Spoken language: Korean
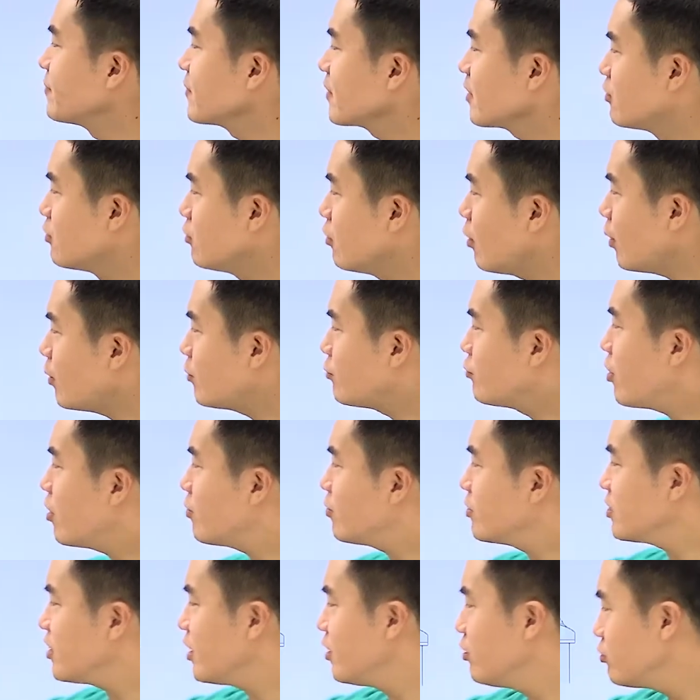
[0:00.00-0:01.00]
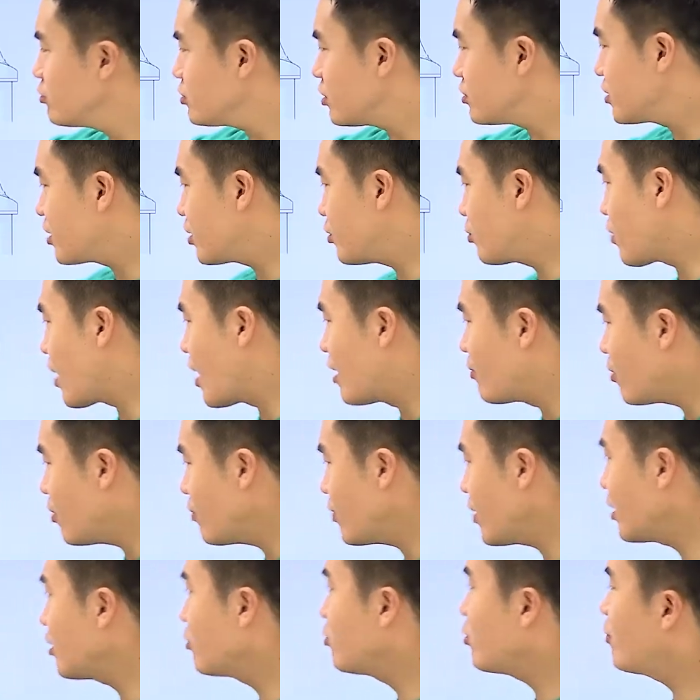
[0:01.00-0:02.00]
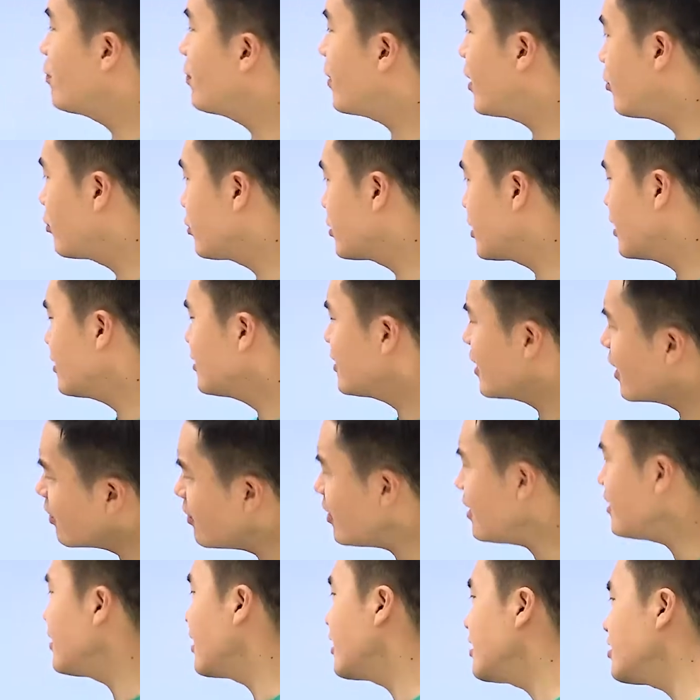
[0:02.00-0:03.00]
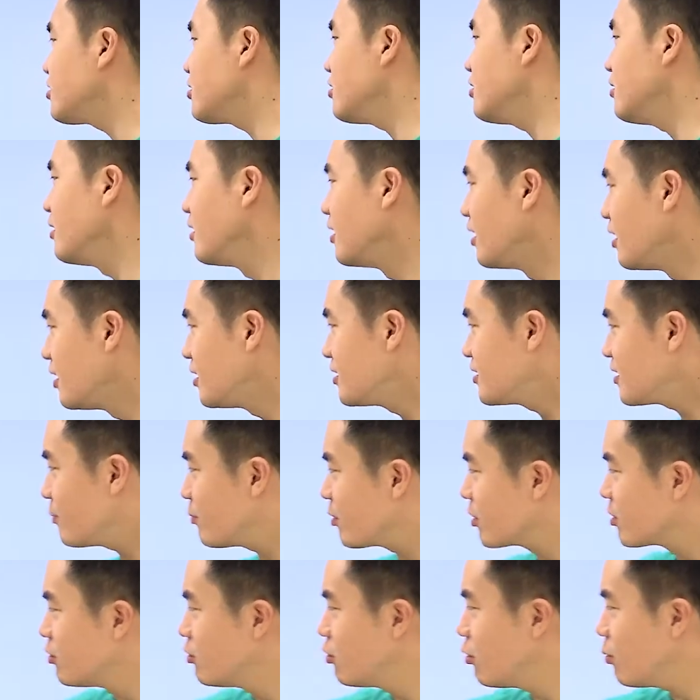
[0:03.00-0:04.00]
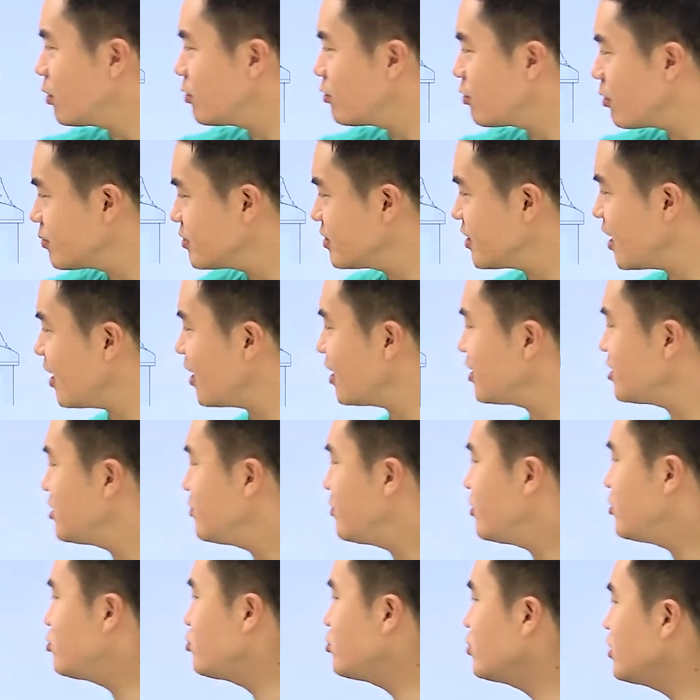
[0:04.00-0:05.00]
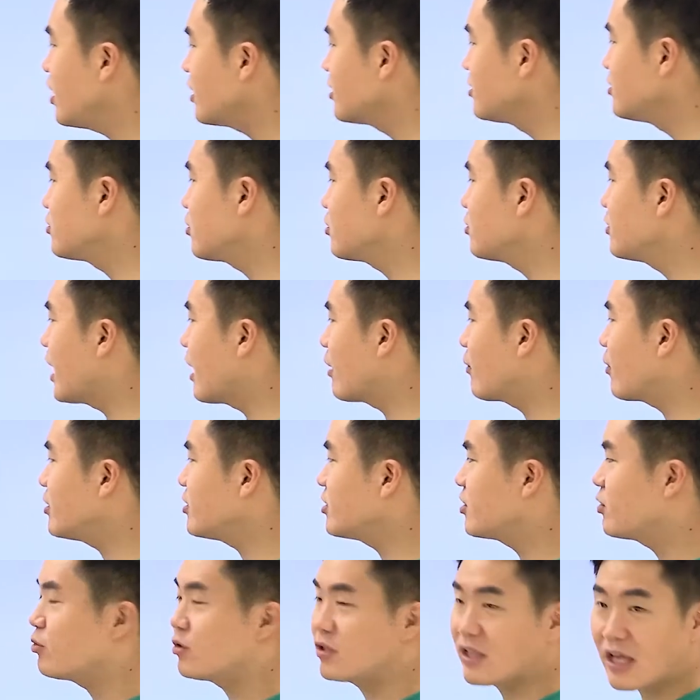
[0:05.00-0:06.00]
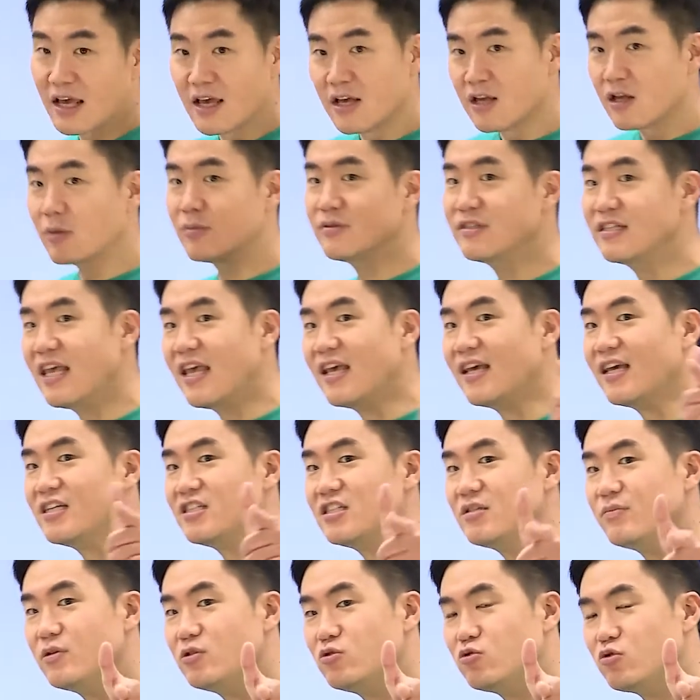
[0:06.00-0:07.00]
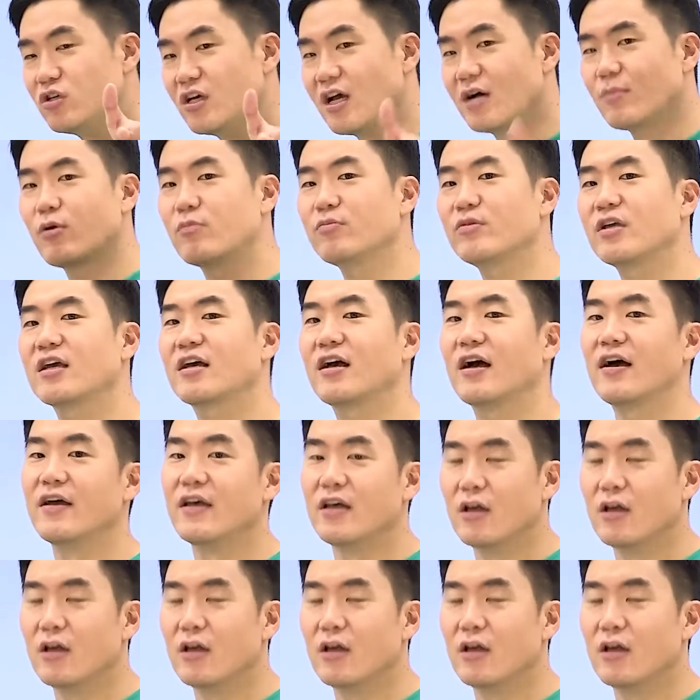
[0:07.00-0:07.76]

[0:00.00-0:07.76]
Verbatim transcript: 글로벌 위험은 인류 전체를 광범위하게 위협하고 있다. 당연한 얘기죠. 3번 글로벌 위협은 세계 시민주의의 근거를 약화시키고 있다. 여러분 세계 시민주의가 뭡니까?